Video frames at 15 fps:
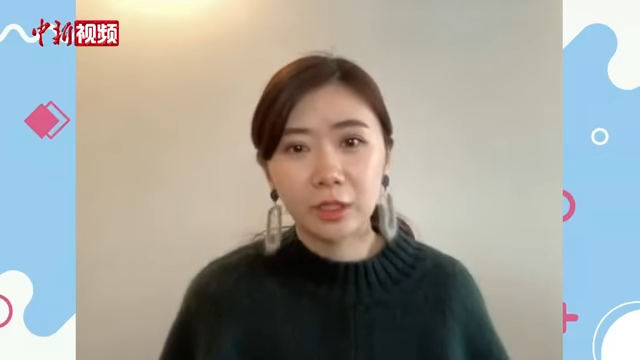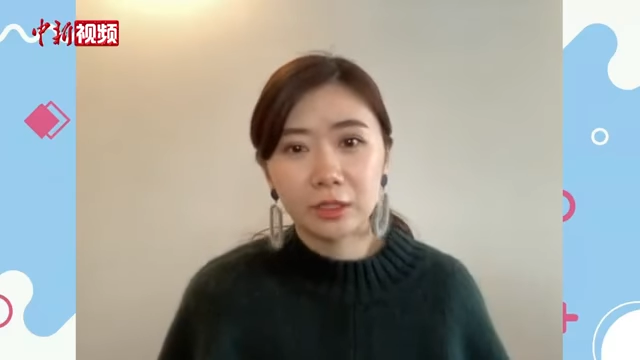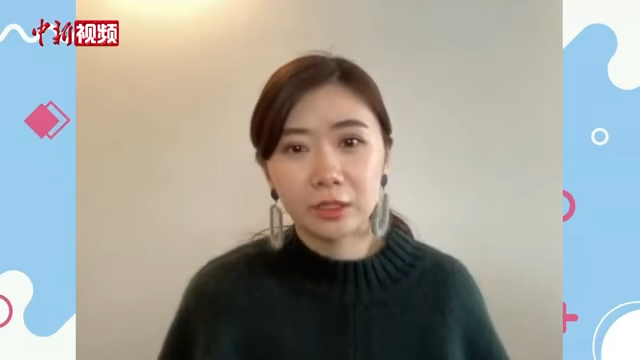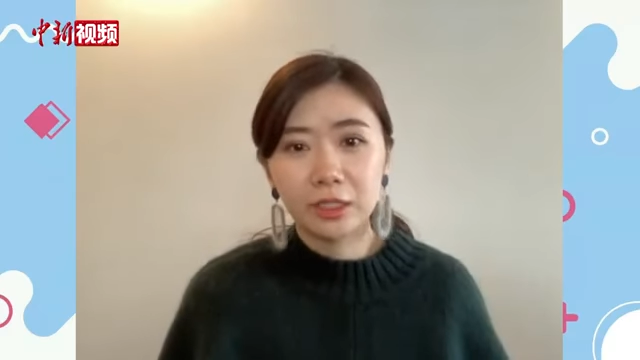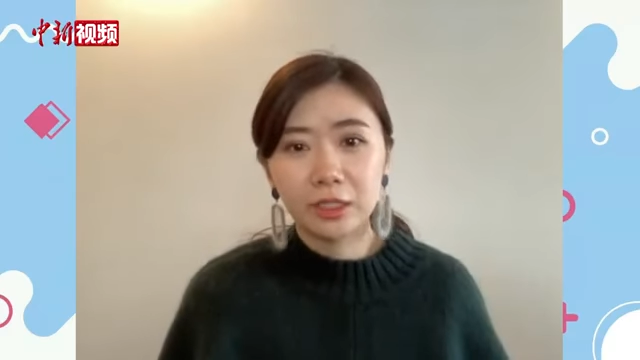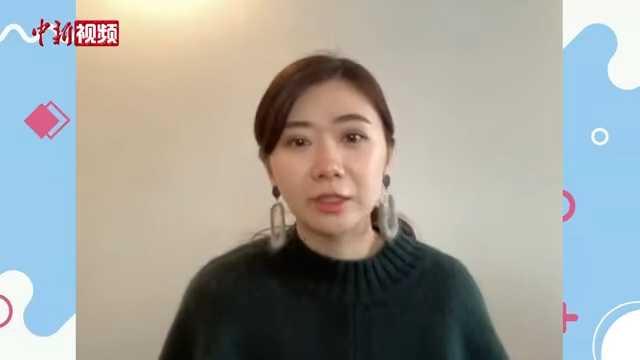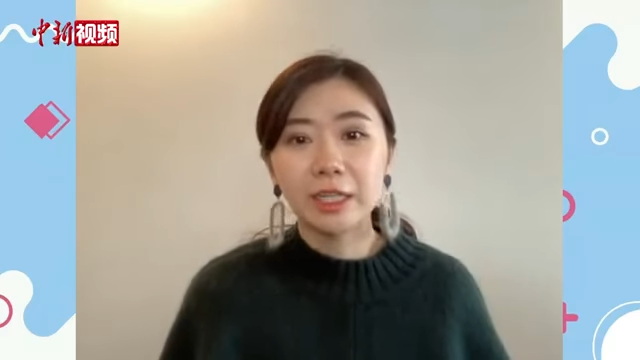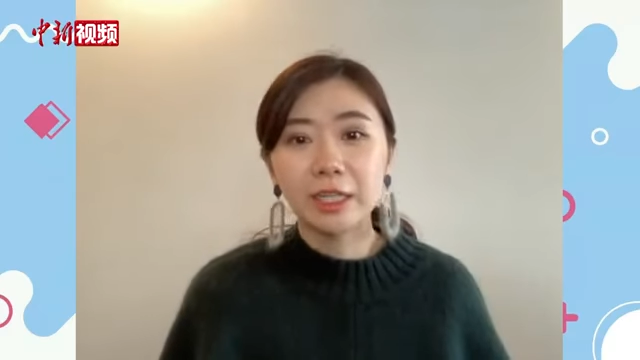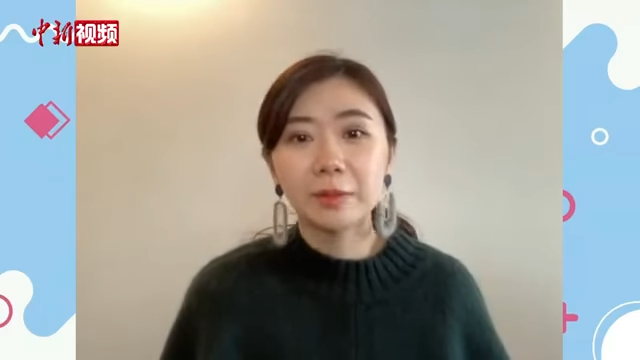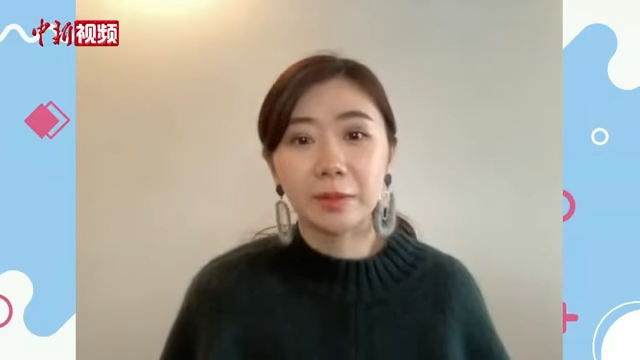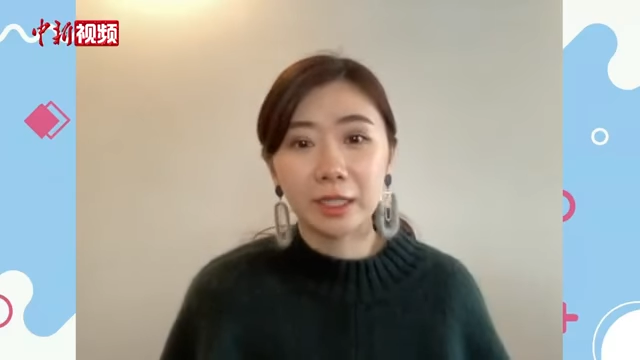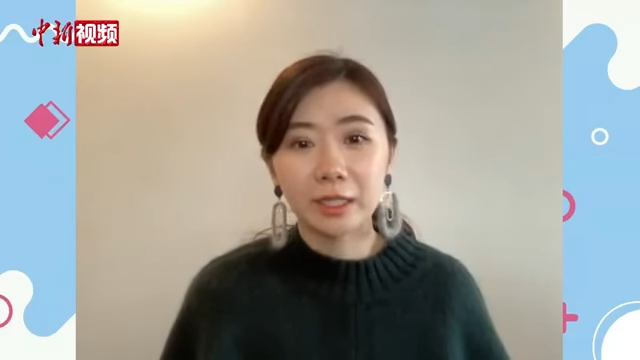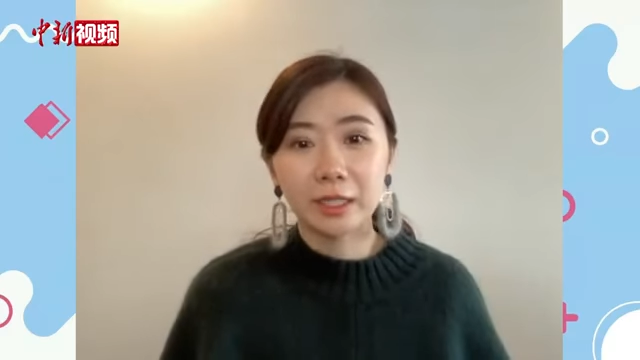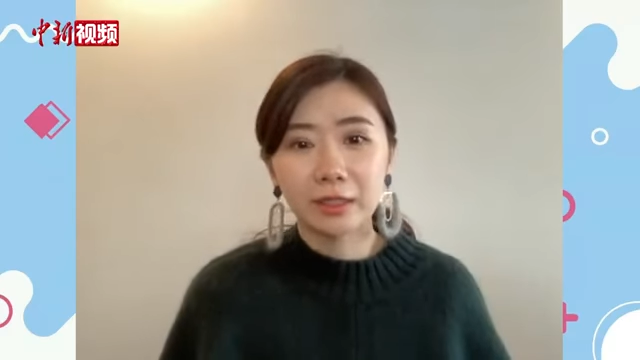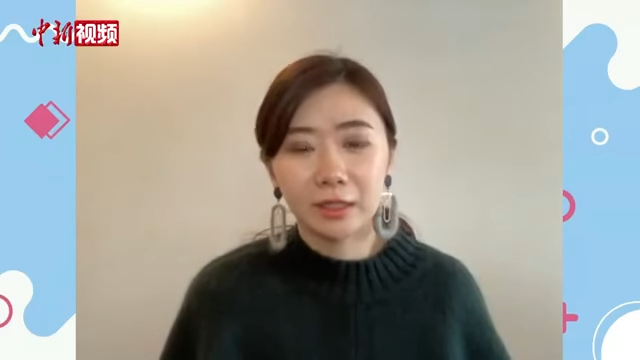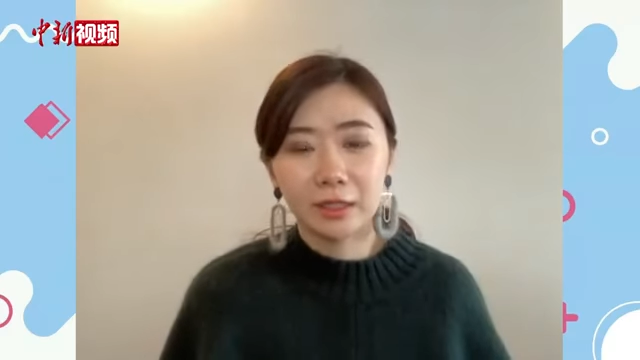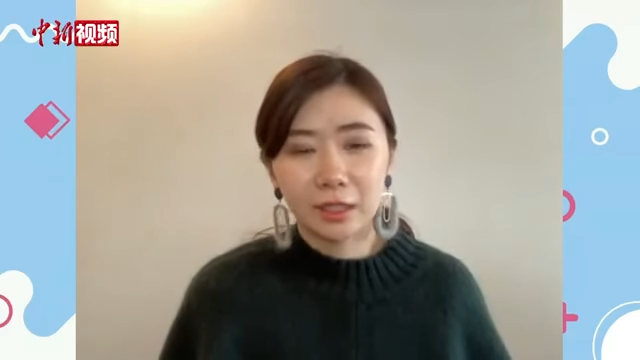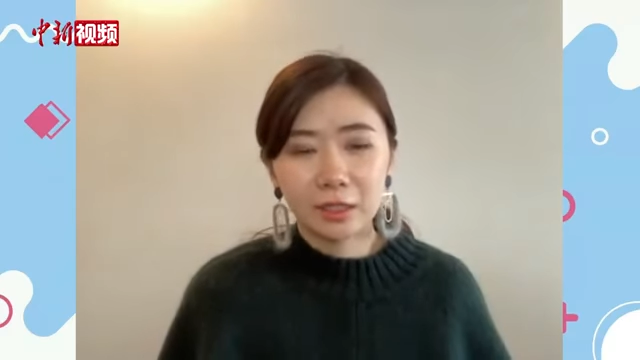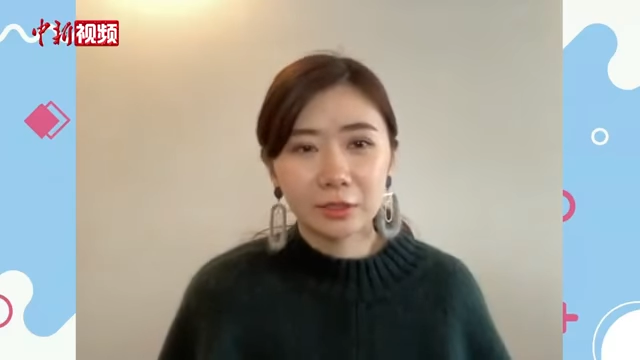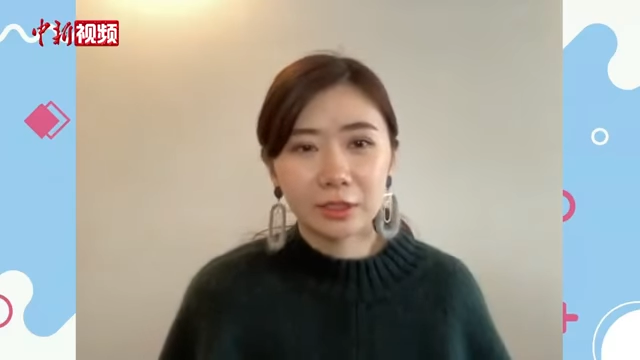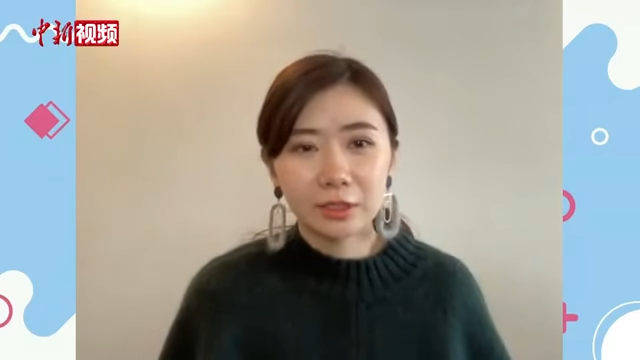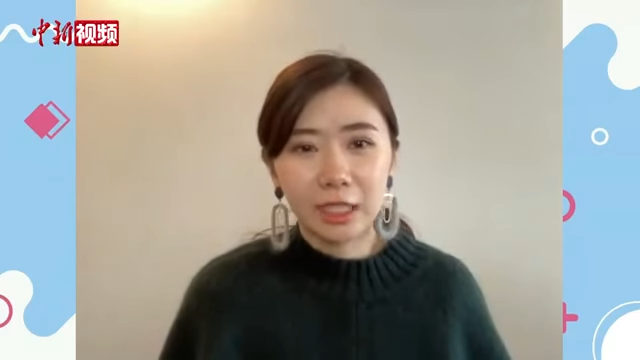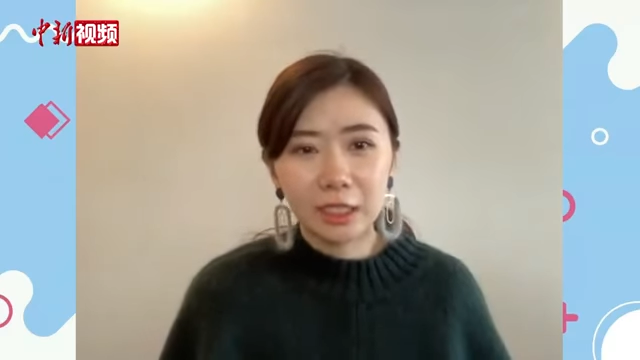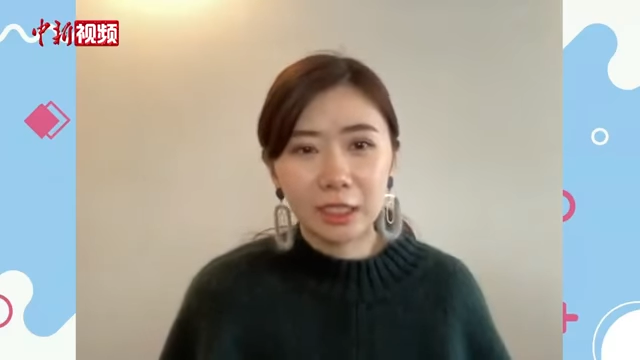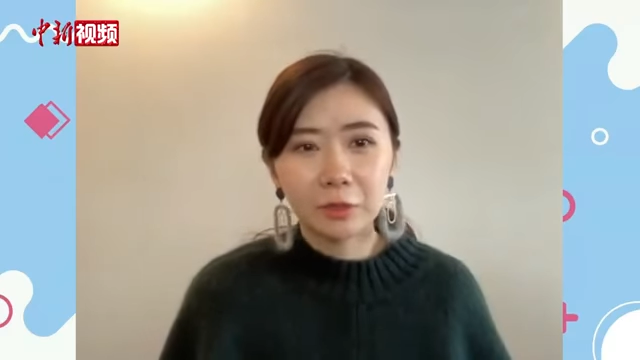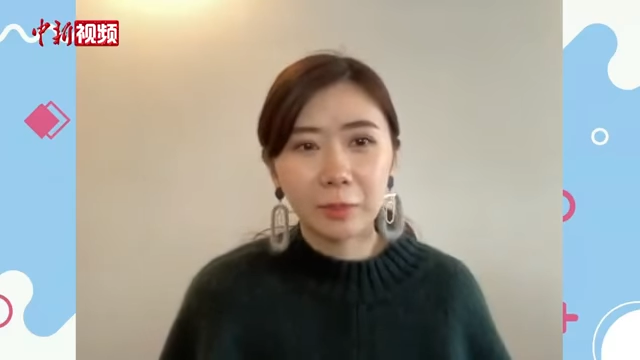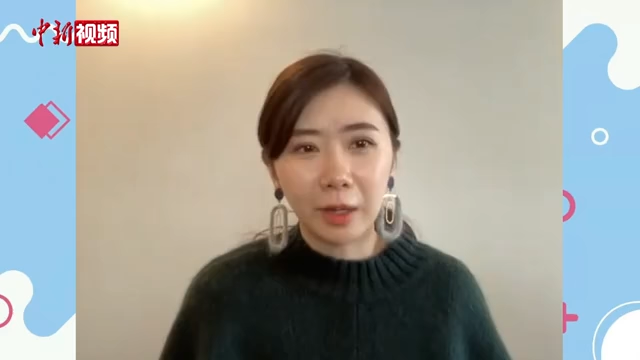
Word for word: 教练们，就是大家都